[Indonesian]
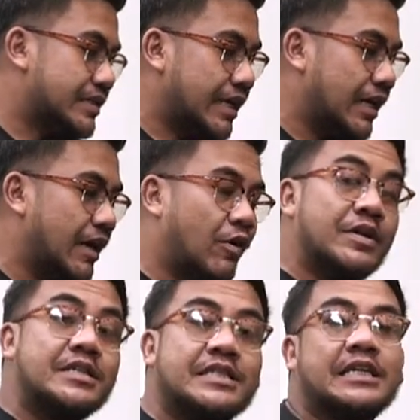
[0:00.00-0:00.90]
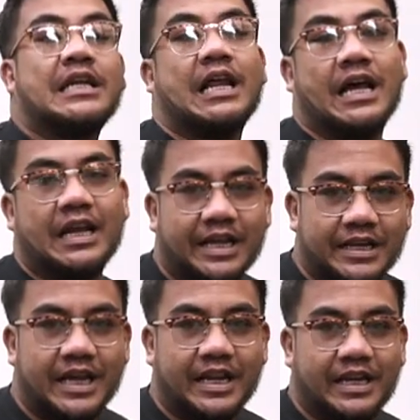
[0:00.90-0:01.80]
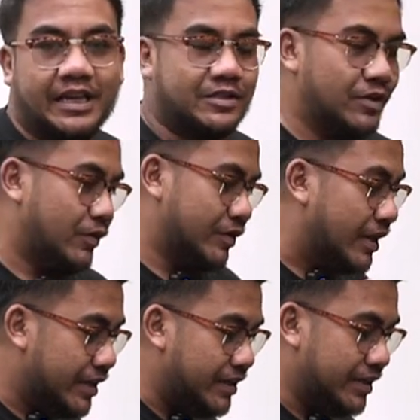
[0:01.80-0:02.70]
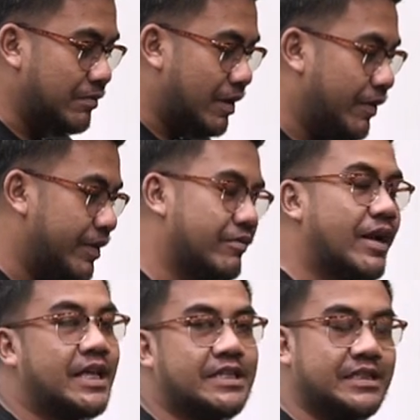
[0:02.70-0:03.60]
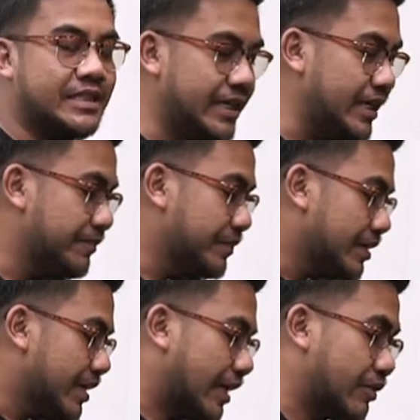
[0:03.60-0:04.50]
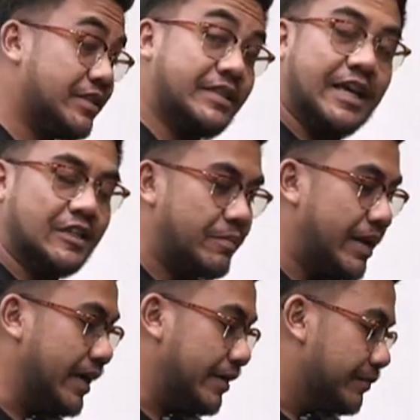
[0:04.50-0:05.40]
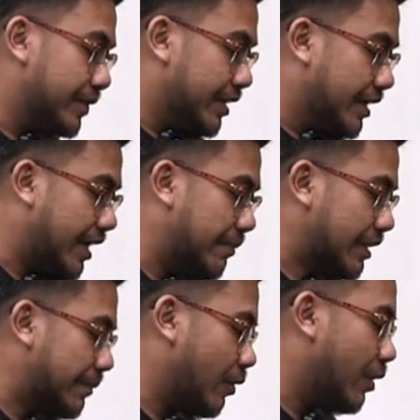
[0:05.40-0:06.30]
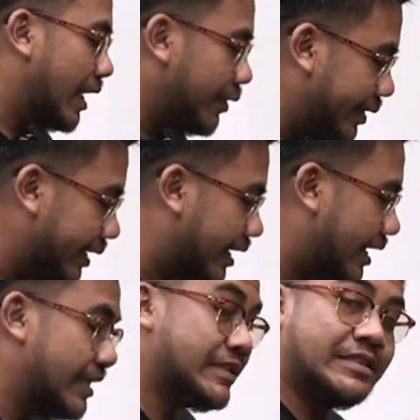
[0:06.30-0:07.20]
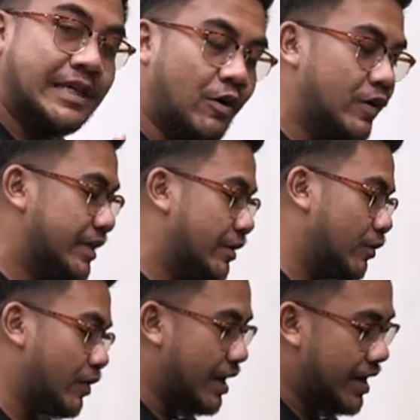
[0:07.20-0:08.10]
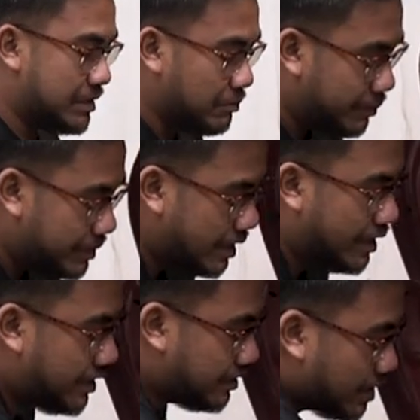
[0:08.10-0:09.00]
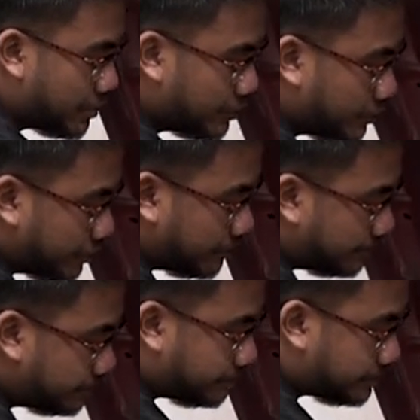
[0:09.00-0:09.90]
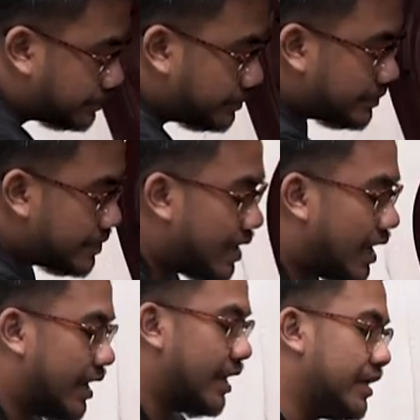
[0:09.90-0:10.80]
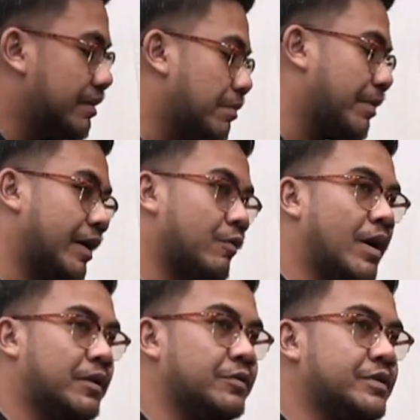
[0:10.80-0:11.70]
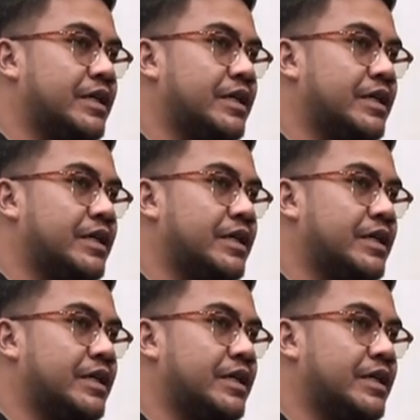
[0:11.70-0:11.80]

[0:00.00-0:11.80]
ceklah kondisi kendaraan anda nih contohnya di sebelah gue ini udah ada Cici atau City Hatchback nah yang pertama gue lakuin adalah cek olinya dulu guys sebelum perjalanan jauh karena ini memakan waktu